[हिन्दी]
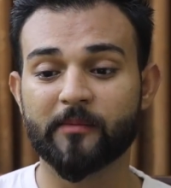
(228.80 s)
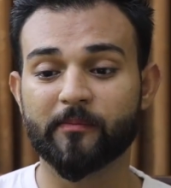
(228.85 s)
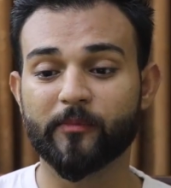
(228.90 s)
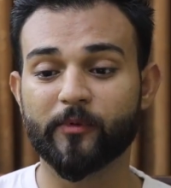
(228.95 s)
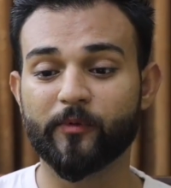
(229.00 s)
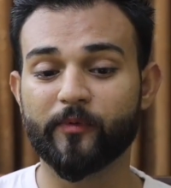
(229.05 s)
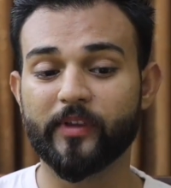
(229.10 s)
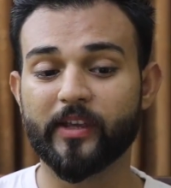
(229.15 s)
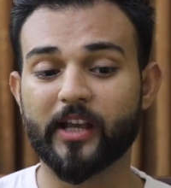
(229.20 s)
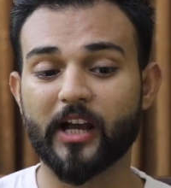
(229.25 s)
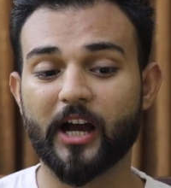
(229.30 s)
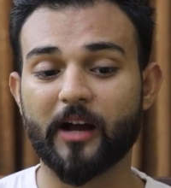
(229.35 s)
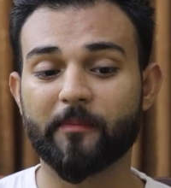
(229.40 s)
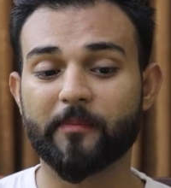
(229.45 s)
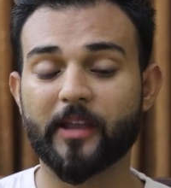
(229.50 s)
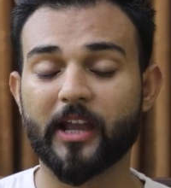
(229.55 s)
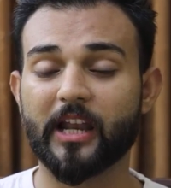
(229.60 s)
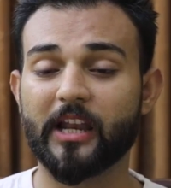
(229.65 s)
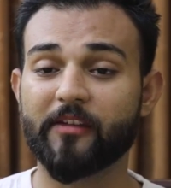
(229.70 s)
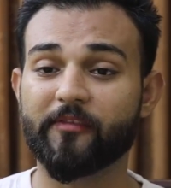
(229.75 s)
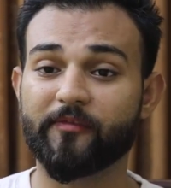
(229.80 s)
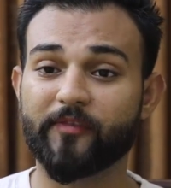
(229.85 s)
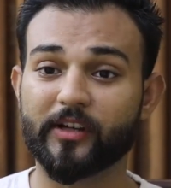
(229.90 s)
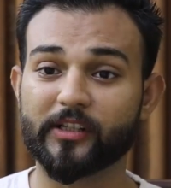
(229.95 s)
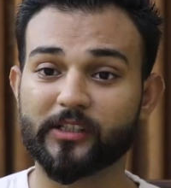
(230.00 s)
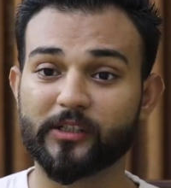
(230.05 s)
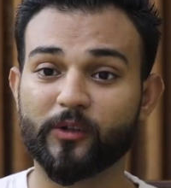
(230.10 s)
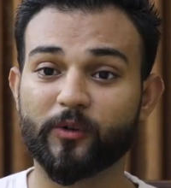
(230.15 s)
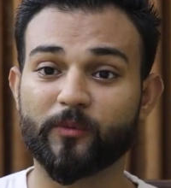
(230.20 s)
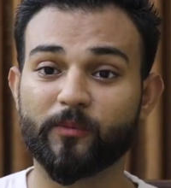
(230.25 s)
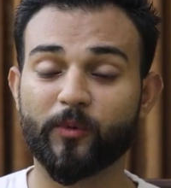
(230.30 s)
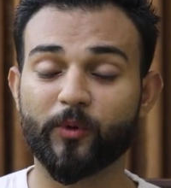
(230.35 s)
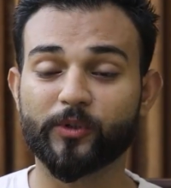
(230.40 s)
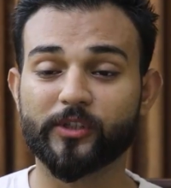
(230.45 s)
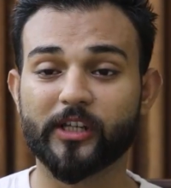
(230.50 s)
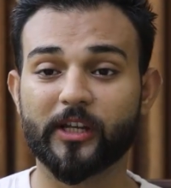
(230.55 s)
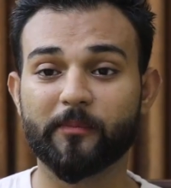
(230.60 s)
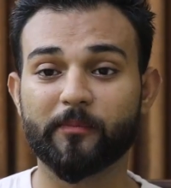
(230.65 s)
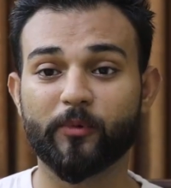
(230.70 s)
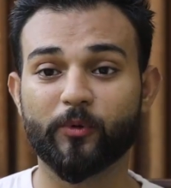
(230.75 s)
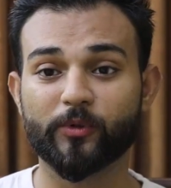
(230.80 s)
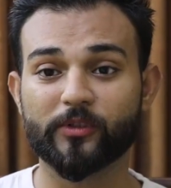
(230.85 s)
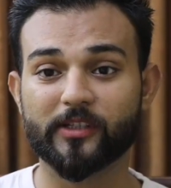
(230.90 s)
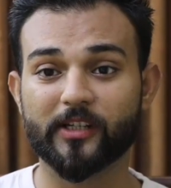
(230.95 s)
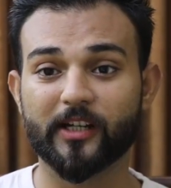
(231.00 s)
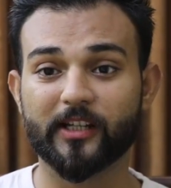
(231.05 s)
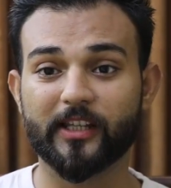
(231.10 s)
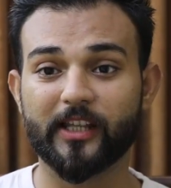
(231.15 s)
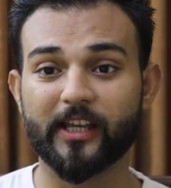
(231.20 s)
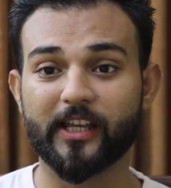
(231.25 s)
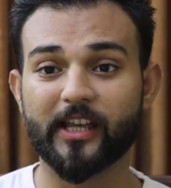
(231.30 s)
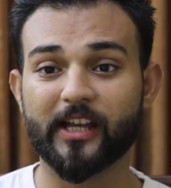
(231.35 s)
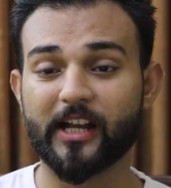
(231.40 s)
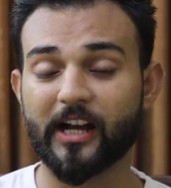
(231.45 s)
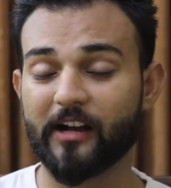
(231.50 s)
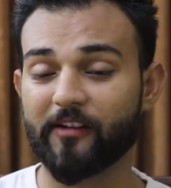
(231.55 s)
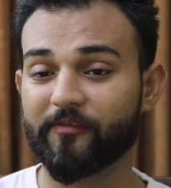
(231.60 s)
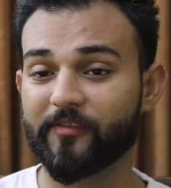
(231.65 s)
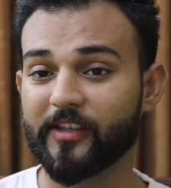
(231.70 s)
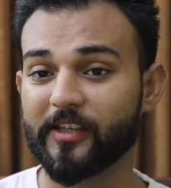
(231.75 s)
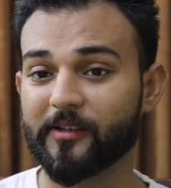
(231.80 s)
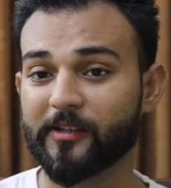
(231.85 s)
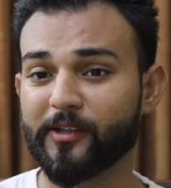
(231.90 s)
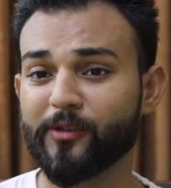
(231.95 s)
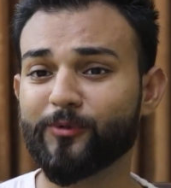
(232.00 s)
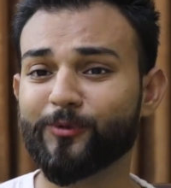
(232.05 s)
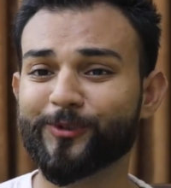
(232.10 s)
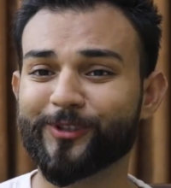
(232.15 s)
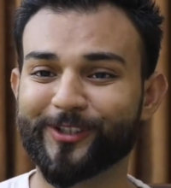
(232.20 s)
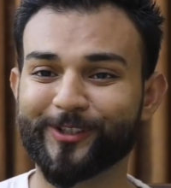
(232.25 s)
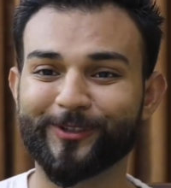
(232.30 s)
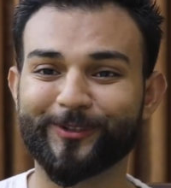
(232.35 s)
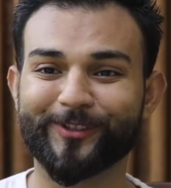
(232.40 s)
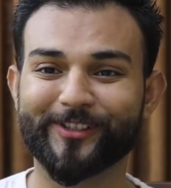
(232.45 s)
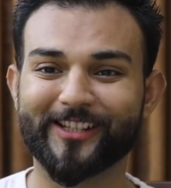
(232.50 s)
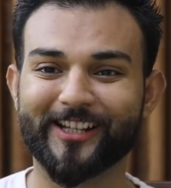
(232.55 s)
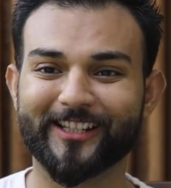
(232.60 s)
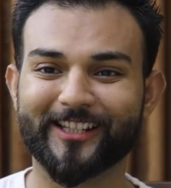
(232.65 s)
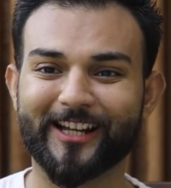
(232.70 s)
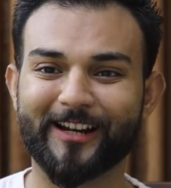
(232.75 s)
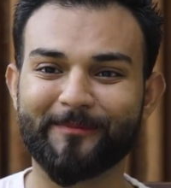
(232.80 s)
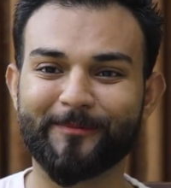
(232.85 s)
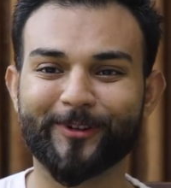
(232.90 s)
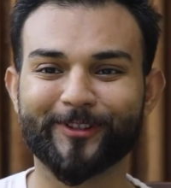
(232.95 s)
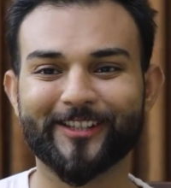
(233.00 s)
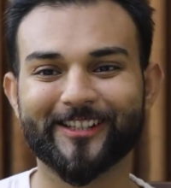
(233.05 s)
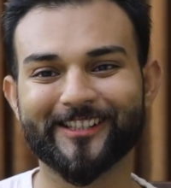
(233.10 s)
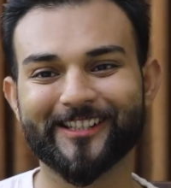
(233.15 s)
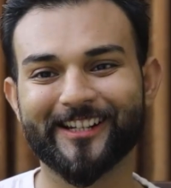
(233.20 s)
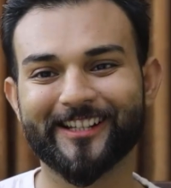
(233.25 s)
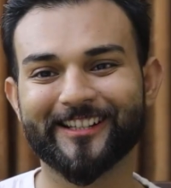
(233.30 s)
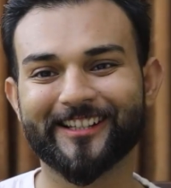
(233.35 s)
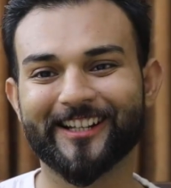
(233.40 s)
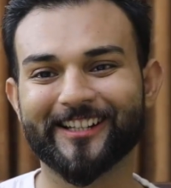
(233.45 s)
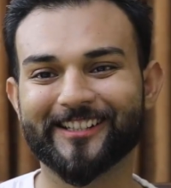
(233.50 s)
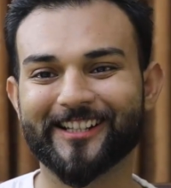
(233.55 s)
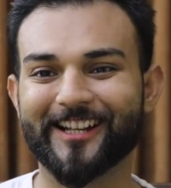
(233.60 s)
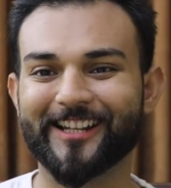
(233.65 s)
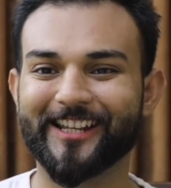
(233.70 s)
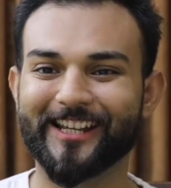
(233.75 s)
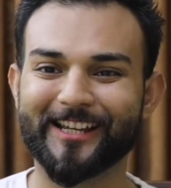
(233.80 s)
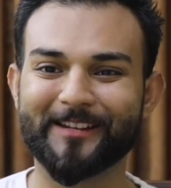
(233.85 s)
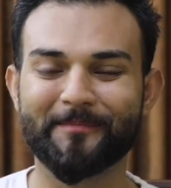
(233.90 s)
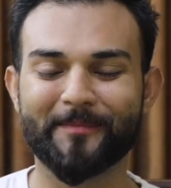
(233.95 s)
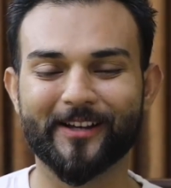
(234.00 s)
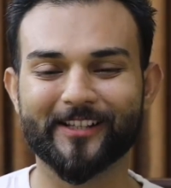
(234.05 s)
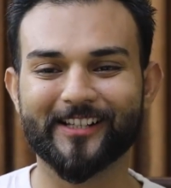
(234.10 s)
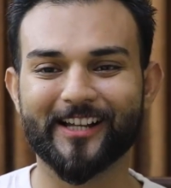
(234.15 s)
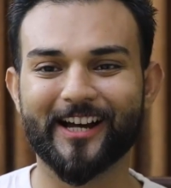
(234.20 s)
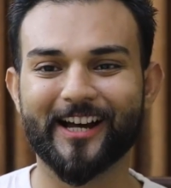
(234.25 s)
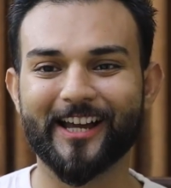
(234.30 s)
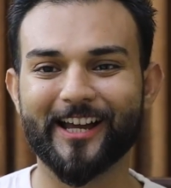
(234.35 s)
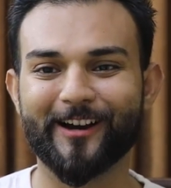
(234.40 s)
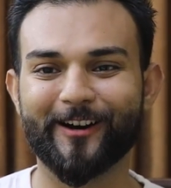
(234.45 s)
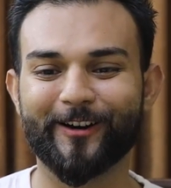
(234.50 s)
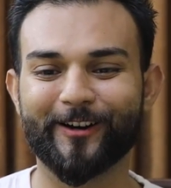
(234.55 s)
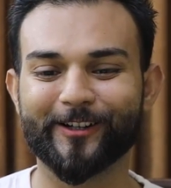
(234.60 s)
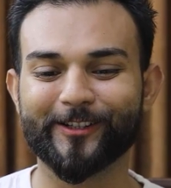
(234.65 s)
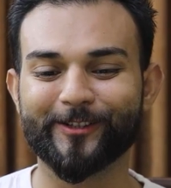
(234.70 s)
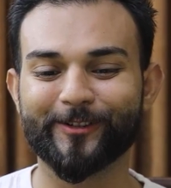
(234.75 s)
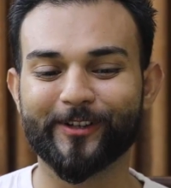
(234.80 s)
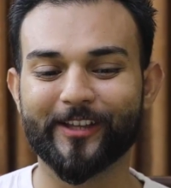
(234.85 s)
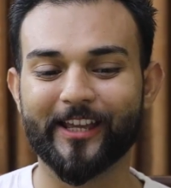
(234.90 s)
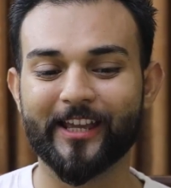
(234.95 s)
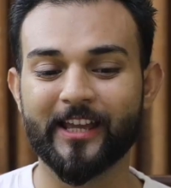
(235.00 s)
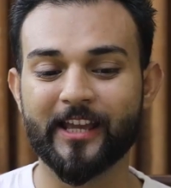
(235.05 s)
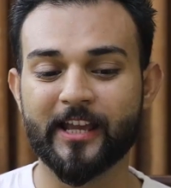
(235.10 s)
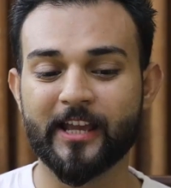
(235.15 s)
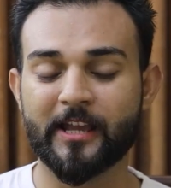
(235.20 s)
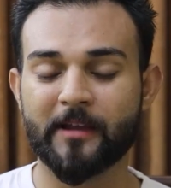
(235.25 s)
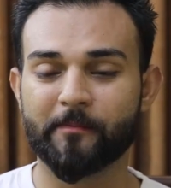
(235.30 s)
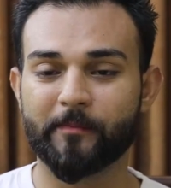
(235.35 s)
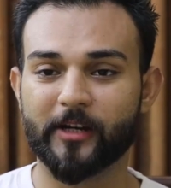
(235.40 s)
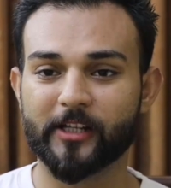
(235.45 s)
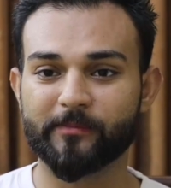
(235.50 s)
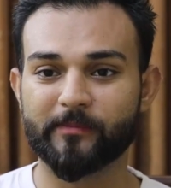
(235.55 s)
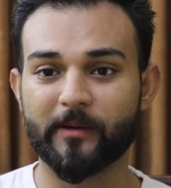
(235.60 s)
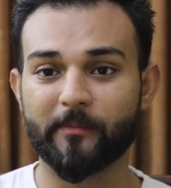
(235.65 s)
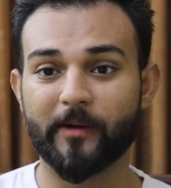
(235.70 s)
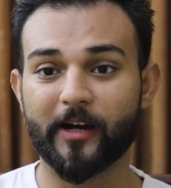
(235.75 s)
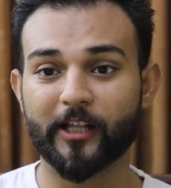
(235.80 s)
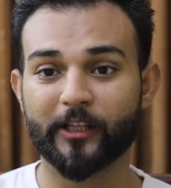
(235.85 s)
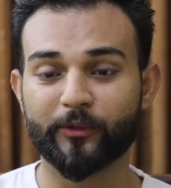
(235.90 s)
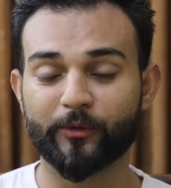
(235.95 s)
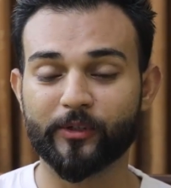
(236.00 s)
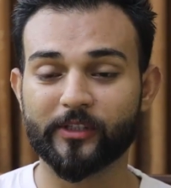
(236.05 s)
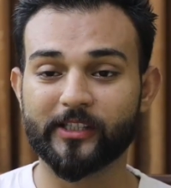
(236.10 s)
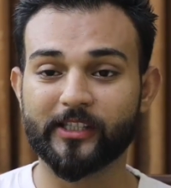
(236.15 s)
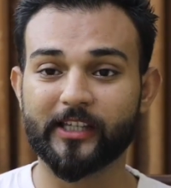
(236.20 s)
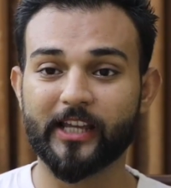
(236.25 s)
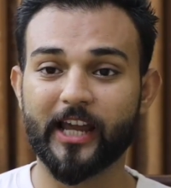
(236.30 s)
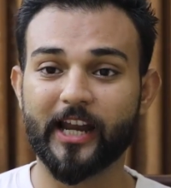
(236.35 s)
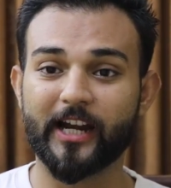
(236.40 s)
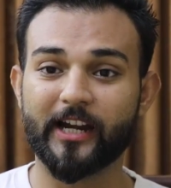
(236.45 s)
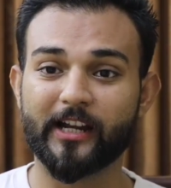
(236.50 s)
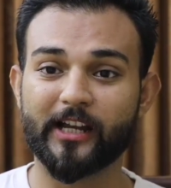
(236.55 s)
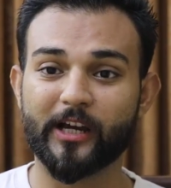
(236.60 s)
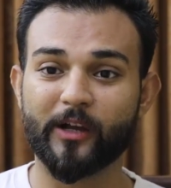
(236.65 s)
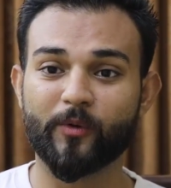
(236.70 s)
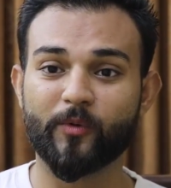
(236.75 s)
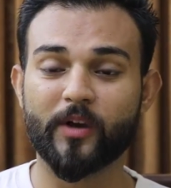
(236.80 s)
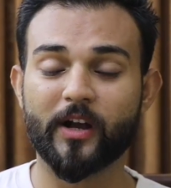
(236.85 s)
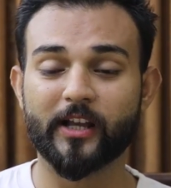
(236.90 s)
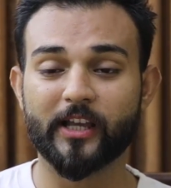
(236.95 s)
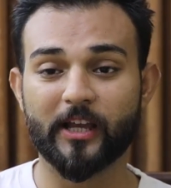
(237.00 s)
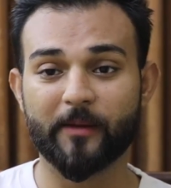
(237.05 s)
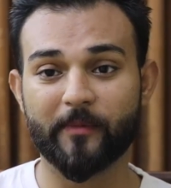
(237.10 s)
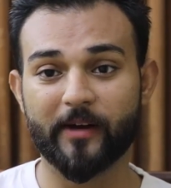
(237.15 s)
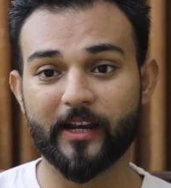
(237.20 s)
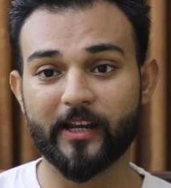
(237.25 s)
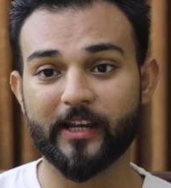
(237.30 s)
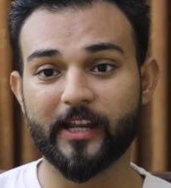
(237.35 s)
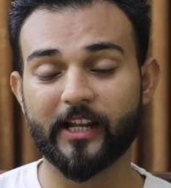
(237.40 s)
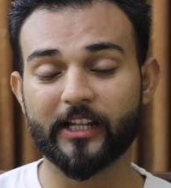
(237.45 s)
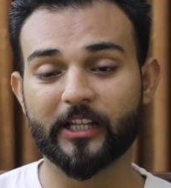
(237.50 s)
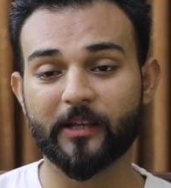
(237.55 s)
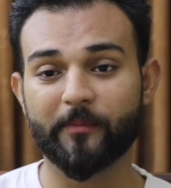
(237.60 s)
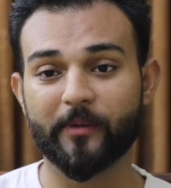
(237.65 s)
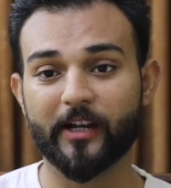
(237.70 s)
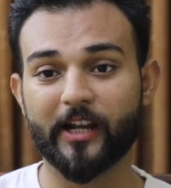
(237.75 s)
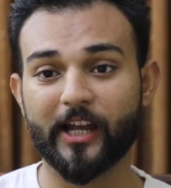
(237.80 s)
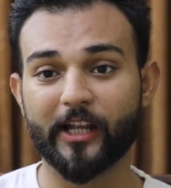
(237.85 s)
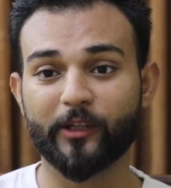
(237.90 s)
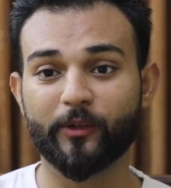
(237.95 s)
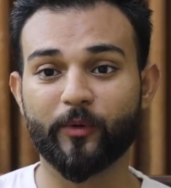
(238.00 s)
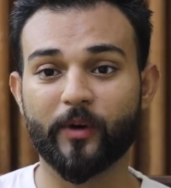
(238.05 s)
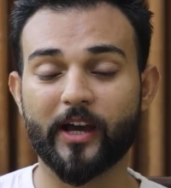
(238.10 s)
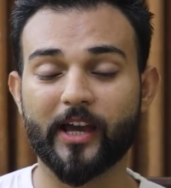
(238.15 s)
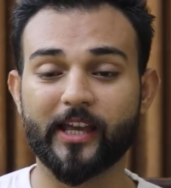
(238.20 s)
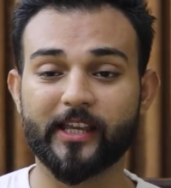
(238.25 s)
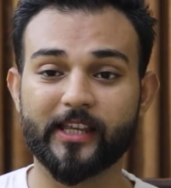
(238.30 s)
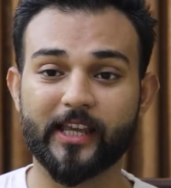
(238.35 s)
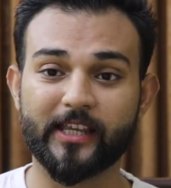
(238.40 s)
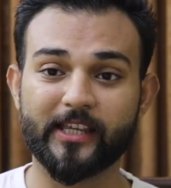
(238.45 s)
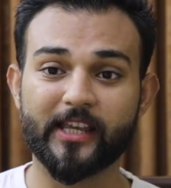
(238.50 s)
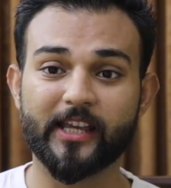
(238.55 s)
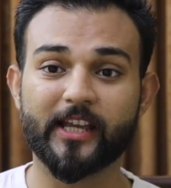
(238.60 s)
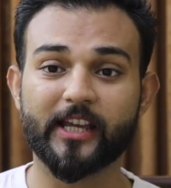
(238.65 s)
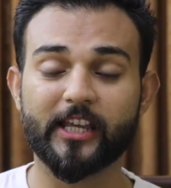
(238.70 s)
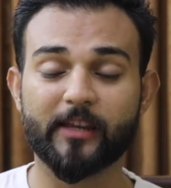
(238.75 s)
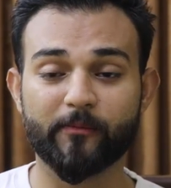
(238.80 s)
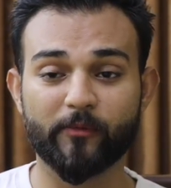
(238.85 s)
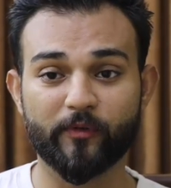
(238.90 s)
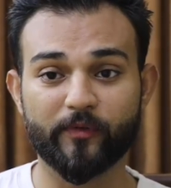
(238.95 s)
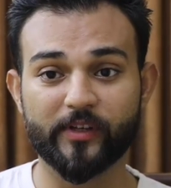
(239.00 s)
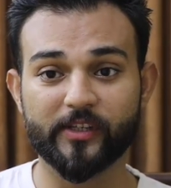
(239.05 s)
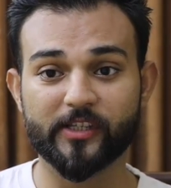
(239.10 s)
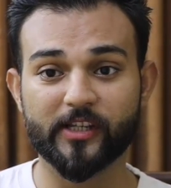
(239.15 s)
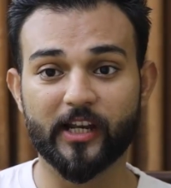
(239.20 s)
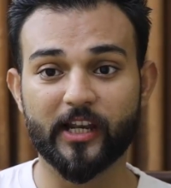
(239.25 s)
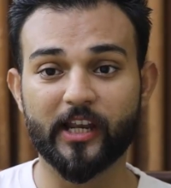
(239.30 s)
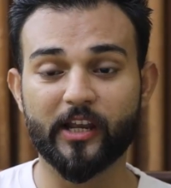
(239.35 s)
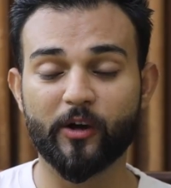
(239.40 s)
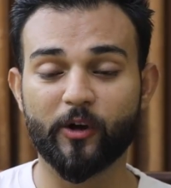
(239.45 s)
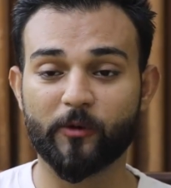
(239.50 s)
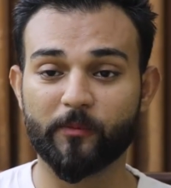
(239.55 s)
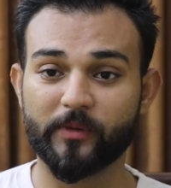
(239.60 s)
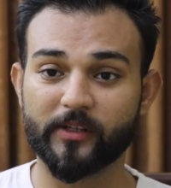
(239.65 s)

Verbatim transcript: मूवी का आप कह लें फर्स्ट लुक मोशन पोस्टर देखे काफ़ी क्यूट स्यूट सा था मुख्तसर था था लेकिन मज़ा आया और जो कि बस मैं बात को इसी एंड करूँगा कि हमारी नेक तमन्नाएं दुआएँ यही हैं कि ये मूवी चले और